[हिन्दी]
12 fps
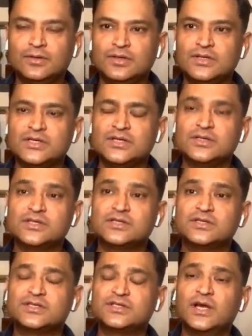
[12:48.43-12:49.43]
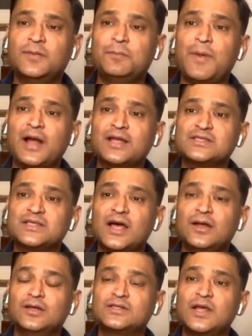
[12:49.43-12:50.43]
और सर
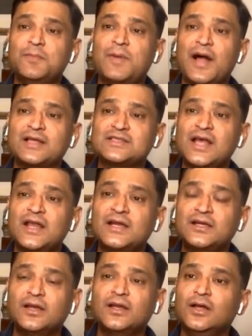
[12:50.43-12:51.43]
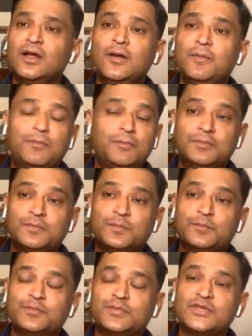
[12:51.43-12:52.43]
पाकिस्तान एयरपोर्ट्स मॉर्गेज कर दिए
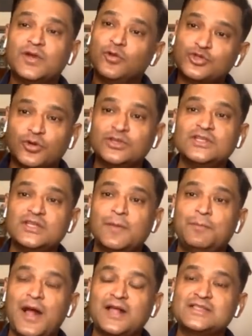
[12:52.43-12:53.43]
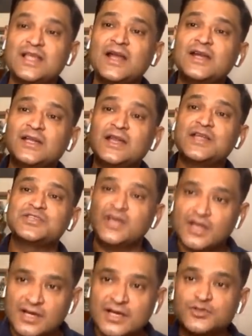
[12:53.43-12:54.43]
सर वो छोड़ दीजिए पाकिस्तान
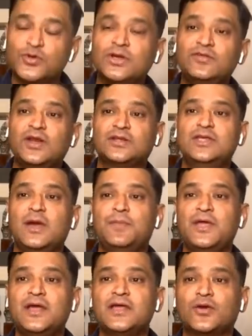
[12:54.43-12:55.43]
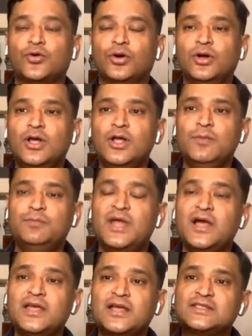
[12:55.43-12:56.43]
इंटरनेशनल एयरलाइंस को गिरवी रख दिया पीआईए को
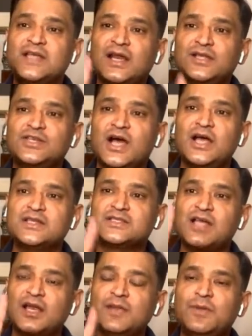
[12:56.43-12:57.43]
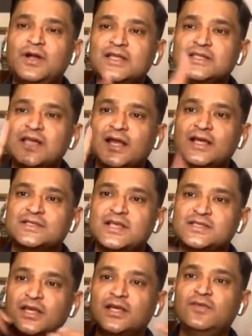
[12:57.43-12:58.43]
ये कि सारे जहाज सारी बिल्डिंग सारे
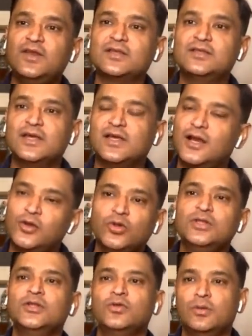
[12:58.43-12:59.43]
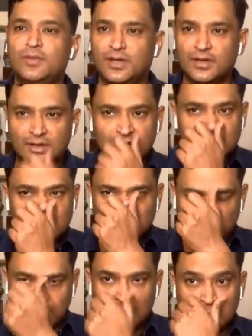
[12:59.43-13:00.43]
असासे गिरवी रख दिए करा लोन दे दो अब
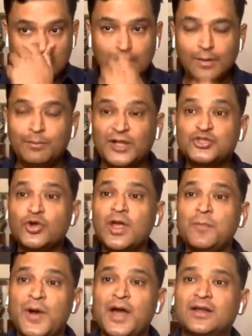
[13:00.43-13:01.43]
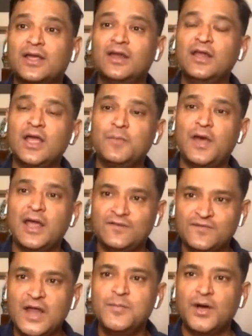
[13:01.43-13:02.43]
बच्चों के पार्क खेलने के पार्क
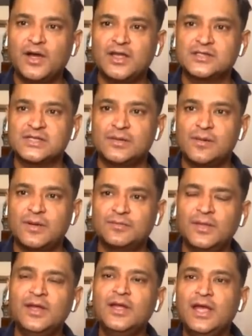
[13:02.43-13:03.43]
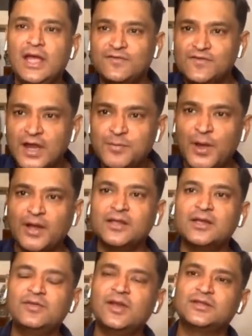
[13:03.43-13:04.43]
एफ नाइन पार्क है इस्लामाबाद में एफ नाइन
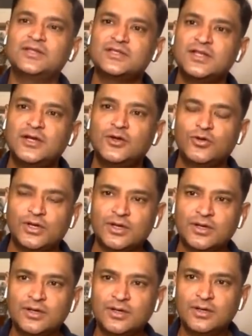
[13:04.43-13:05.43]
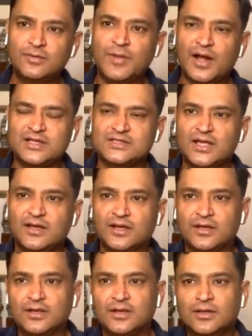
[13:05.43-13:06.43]
पार्क गिरवी रख दिया सर इन्होंने
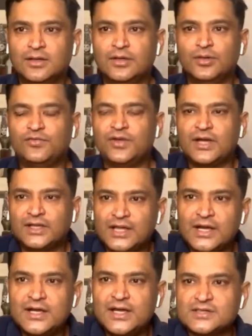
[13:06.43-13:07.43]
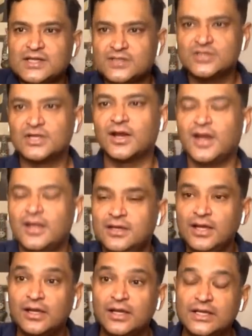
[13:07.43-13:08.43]
पाकिस्तान ने फिर कहता है इंडिया साजिश कर रहा
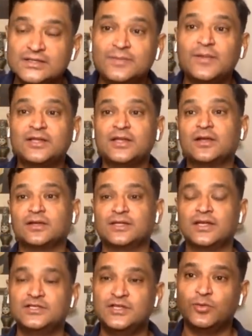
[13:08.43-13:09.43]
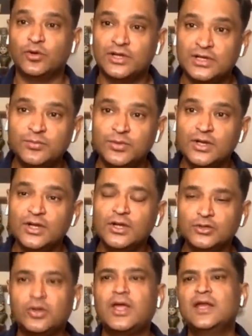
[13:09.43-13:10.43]
है ऐसी बातें करते हैं अजीबो गरीब
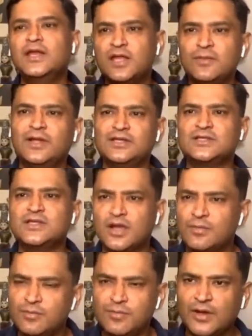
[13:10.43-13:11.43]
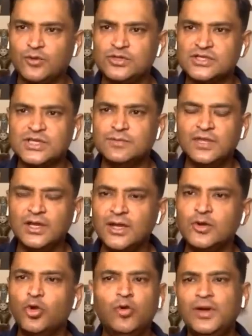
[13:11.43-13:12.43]
तो कहने की बात यह सर कमिंग बैक टू द सेम थिंग
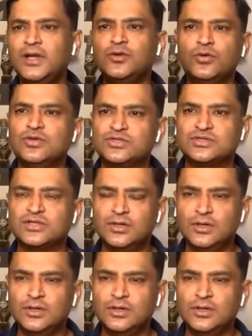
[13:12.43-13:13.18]
कि नो बडी नोज